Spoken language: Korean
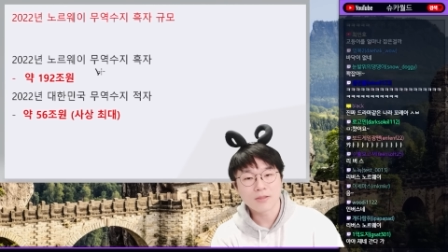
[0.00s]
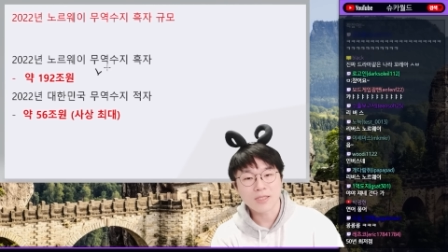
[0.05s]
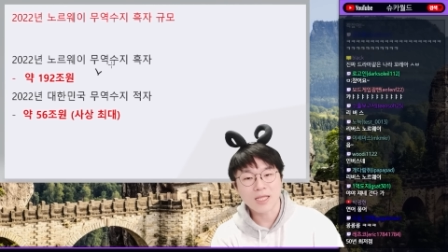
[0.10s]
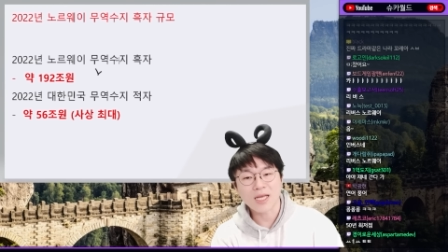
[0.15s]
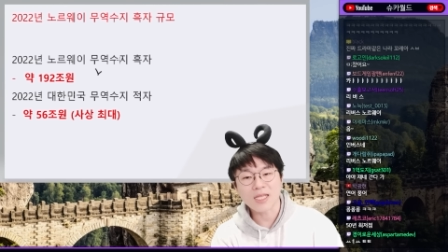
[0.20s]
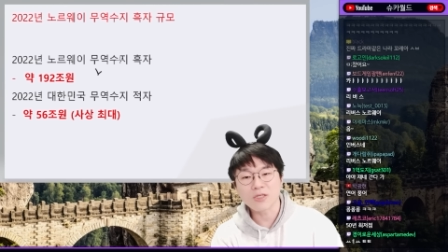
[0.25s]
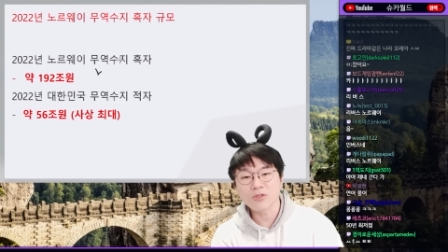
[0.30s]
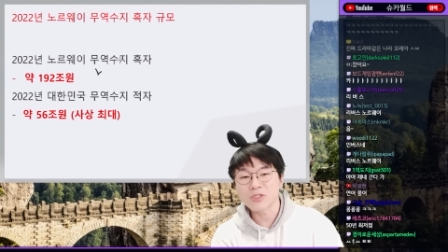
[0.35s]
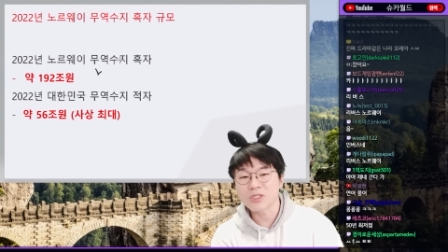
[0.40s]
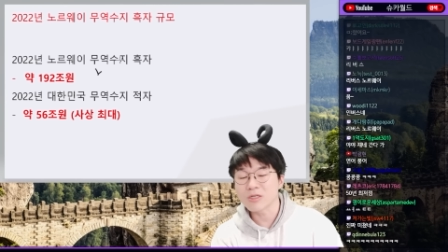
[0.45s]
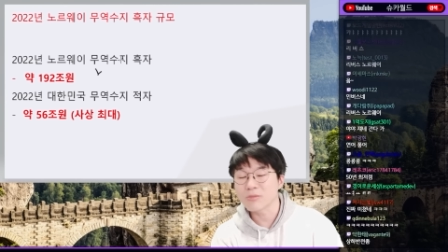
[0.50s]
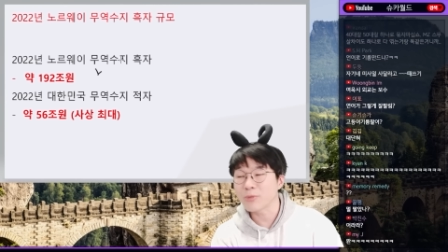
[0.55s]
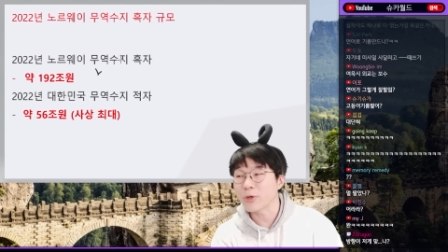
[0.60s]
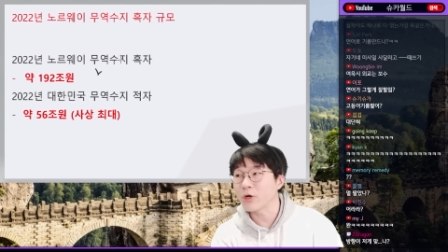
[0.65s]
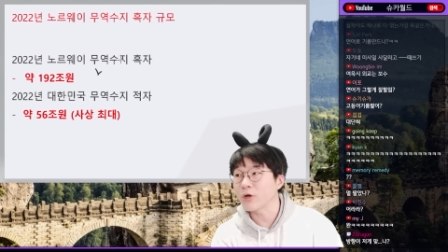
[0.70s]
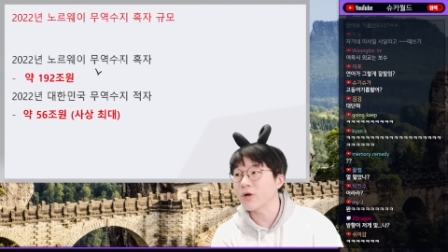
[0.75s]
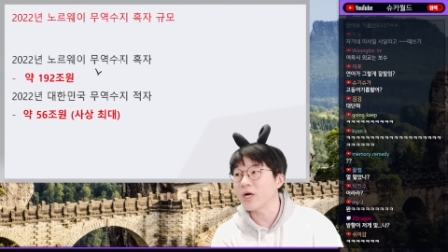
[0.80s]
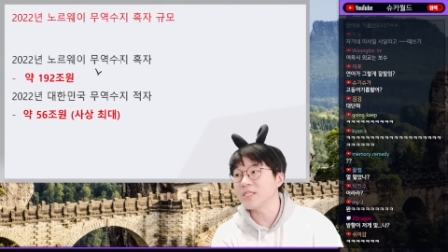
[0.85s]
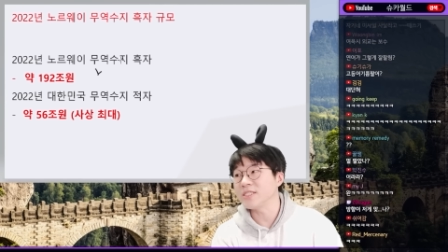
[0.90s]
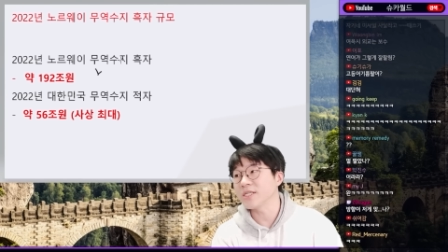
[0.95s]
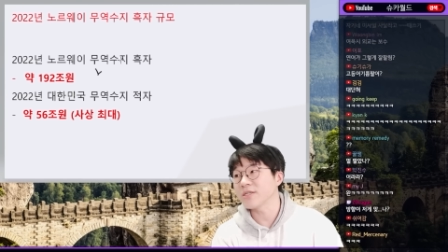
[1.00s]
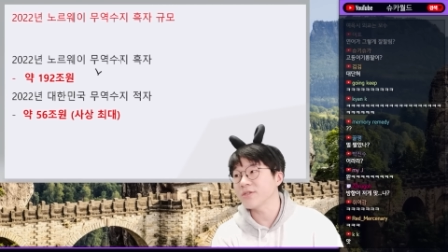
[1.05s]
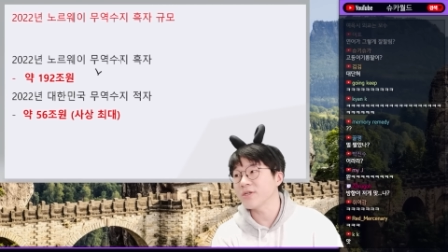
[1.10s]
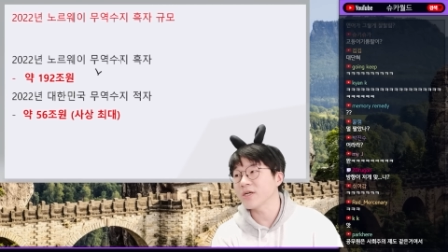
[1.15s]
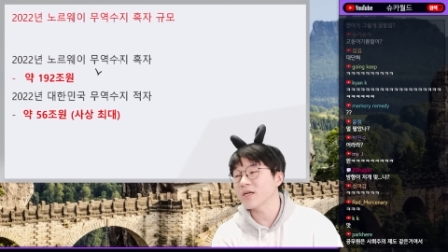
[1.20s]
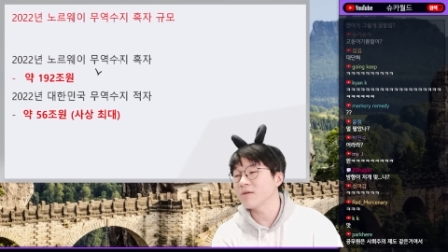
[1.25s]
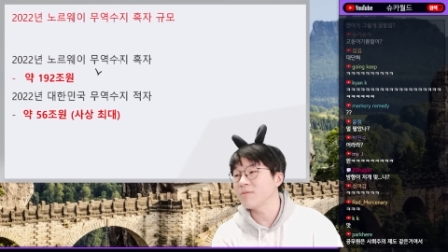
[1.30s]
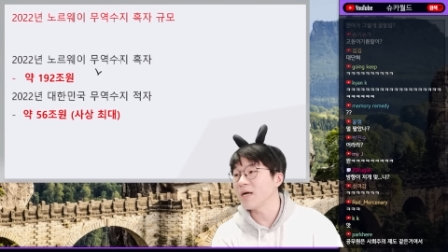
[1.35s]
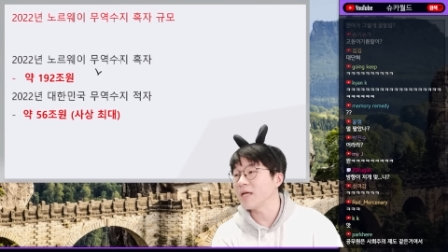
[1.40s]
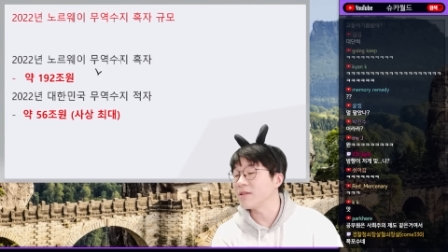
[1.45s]
나라 전체는 별거 아니라고
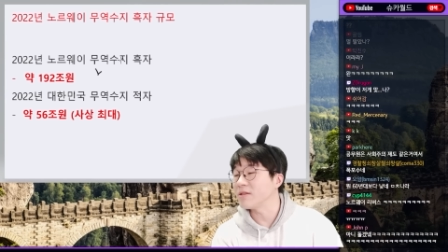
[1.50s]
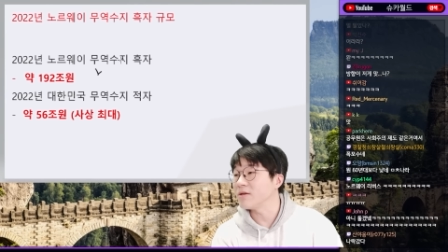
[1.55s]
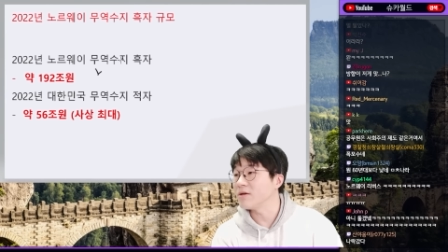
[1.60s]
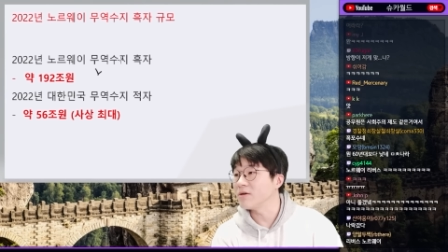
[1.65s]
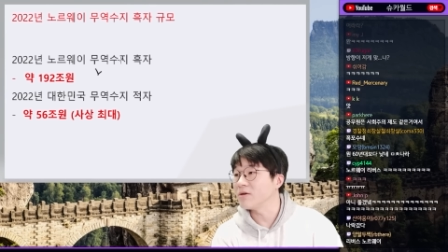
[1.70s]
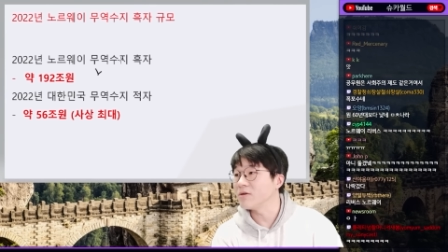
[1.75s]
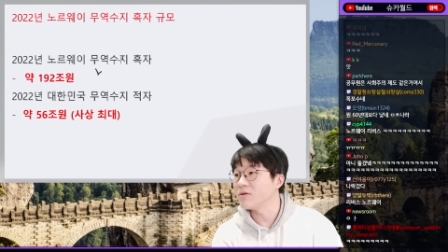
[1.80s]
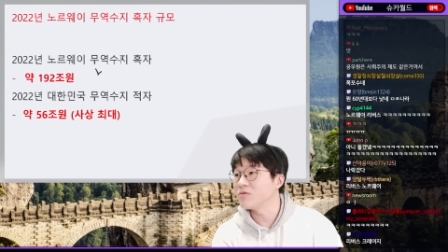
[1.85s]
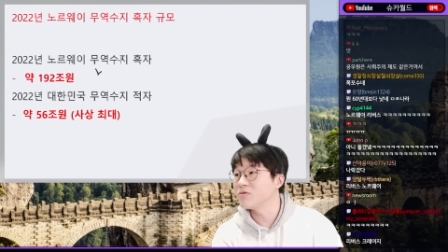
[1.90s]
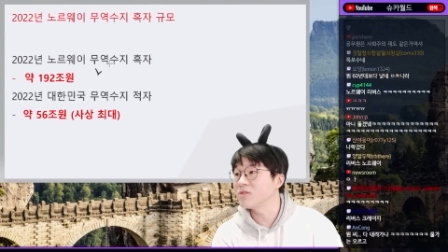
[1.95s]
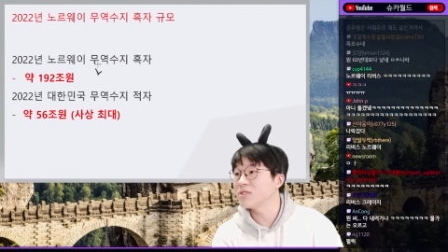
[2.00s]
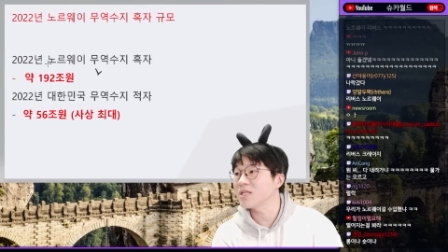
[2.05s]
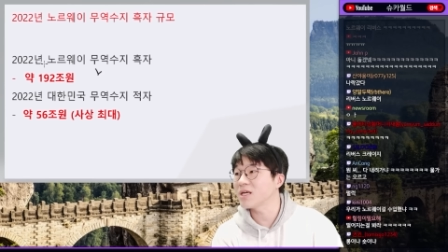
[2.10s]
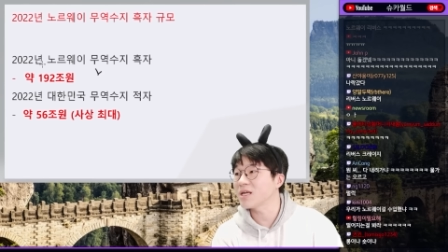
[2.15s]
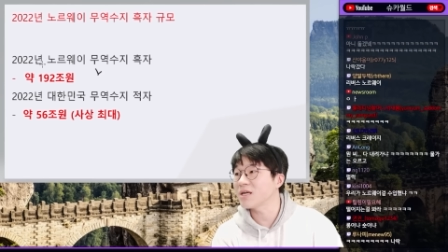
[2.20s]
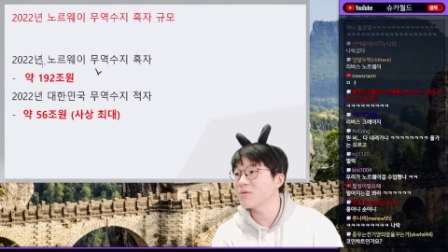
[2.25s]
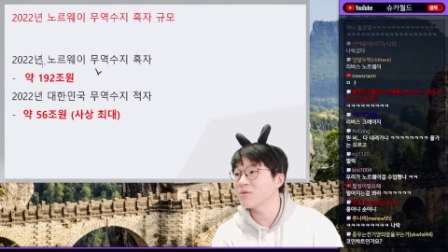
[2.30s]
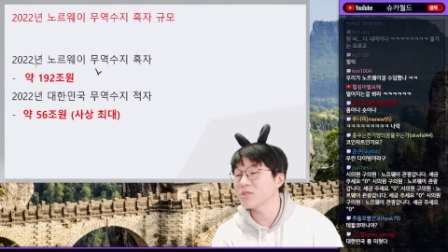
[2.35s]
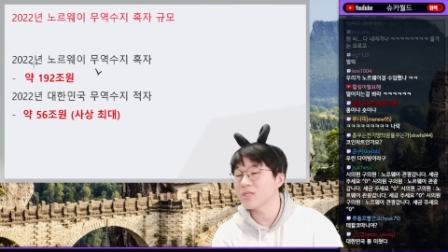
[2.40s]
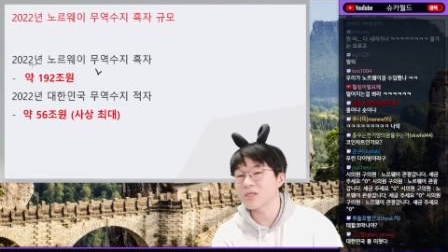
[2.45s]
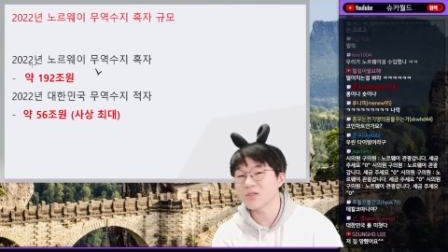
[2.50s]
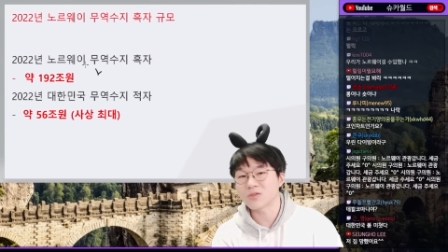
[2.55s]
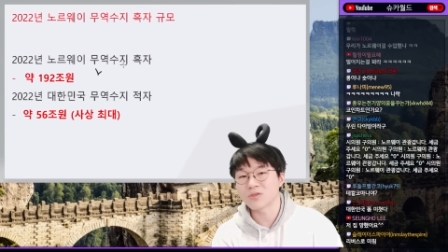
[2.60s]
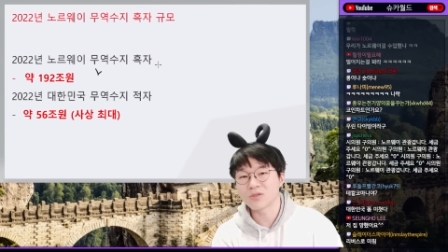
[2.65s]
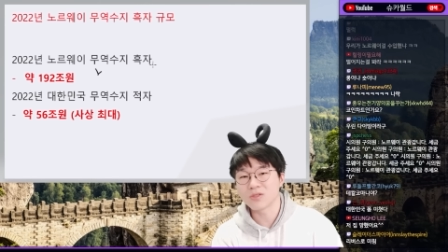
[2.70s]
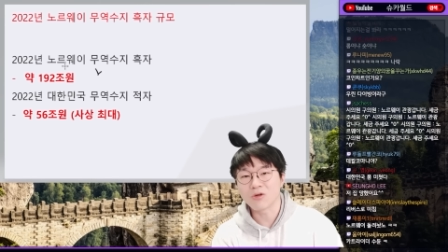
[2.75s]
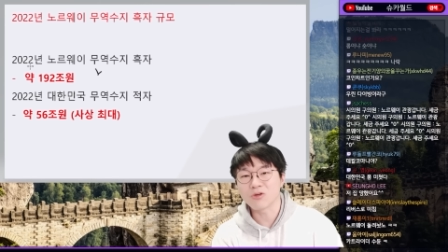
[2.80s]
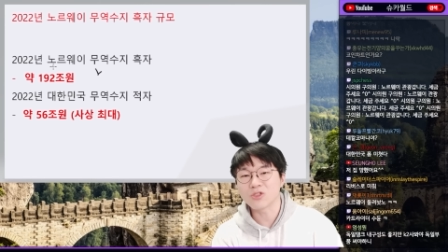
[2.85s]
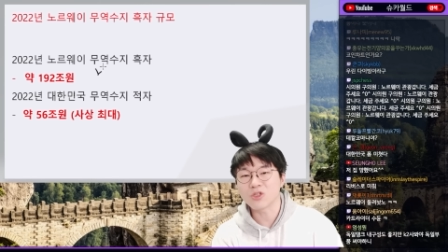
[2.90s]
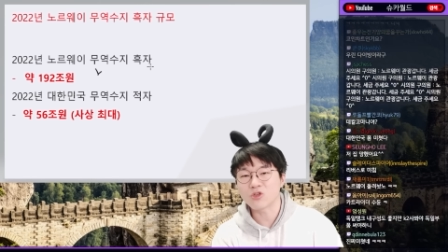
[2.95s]
생각하면 안 돼요. 우리나라보다
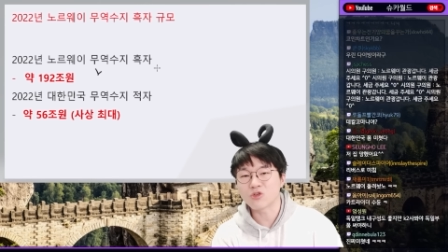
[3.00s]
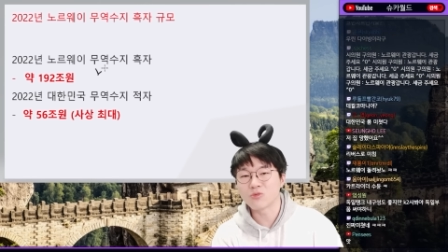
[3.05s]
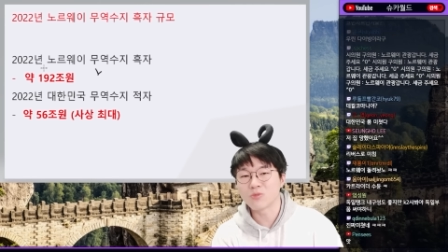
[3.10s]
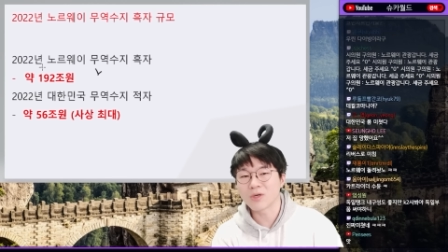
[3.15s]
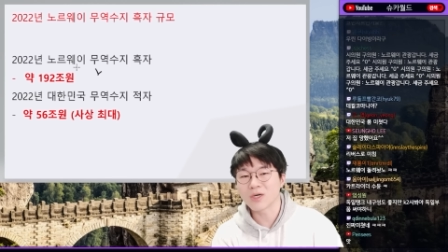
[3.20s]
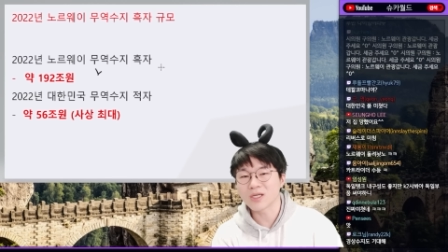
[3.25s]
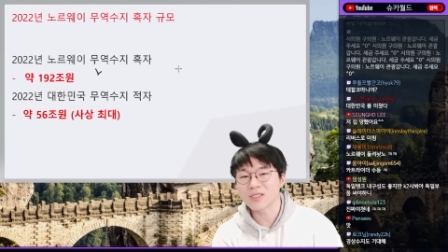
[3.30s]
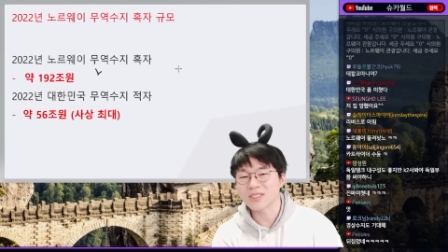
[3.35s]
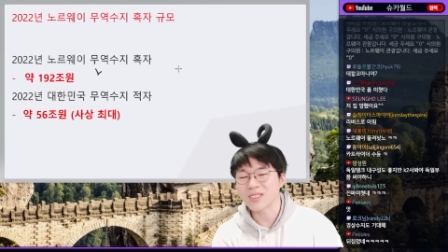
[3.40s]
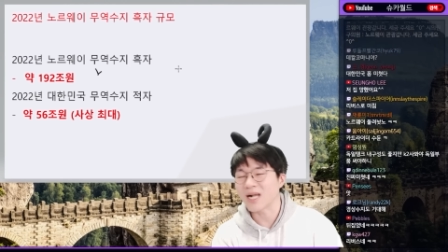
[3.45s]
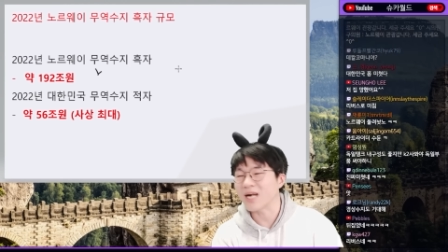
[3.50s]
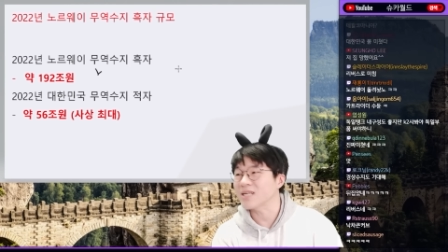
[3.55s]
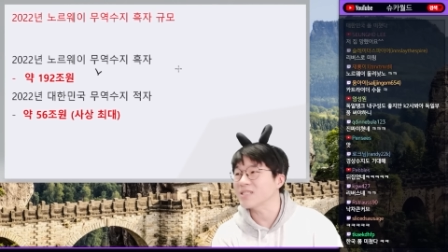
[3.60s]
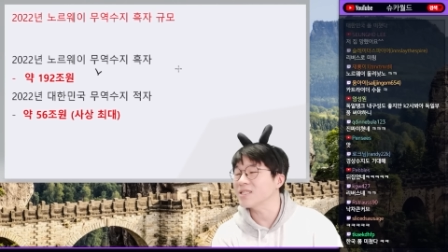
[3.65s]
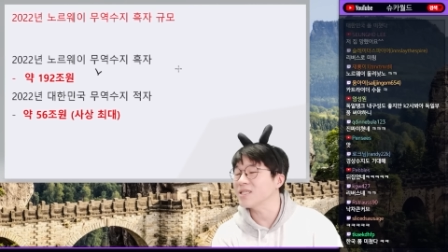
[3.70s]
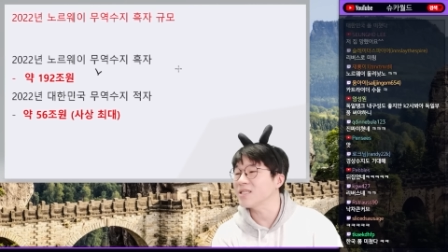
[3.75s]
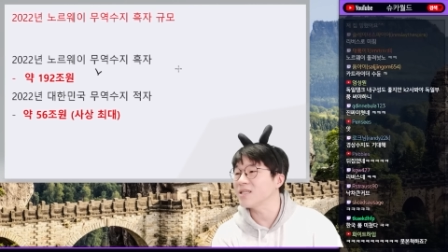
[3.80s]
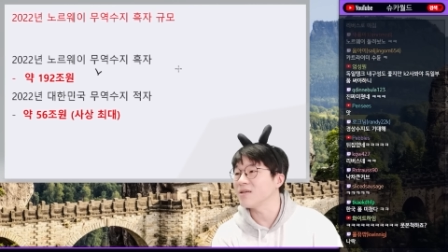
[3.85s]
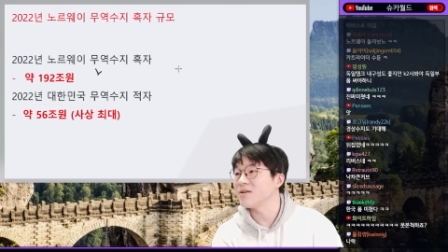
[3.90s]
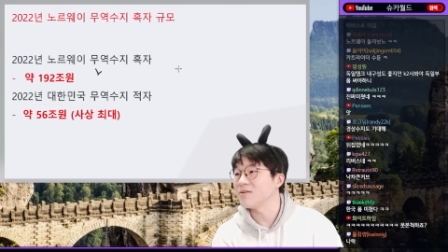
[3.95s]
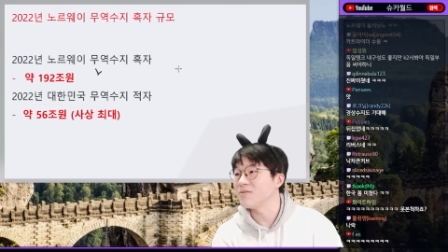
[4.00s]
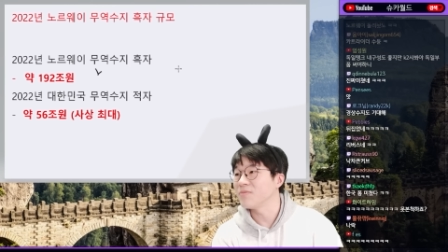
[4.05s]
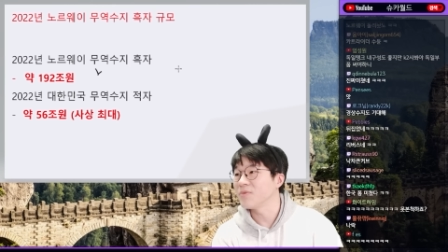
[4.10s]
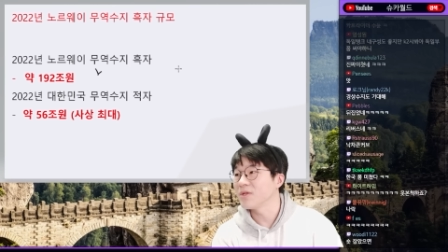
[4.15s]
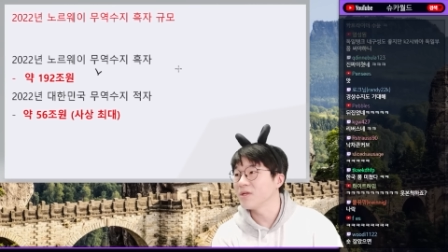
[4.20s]
경제 규모가 작잖아요.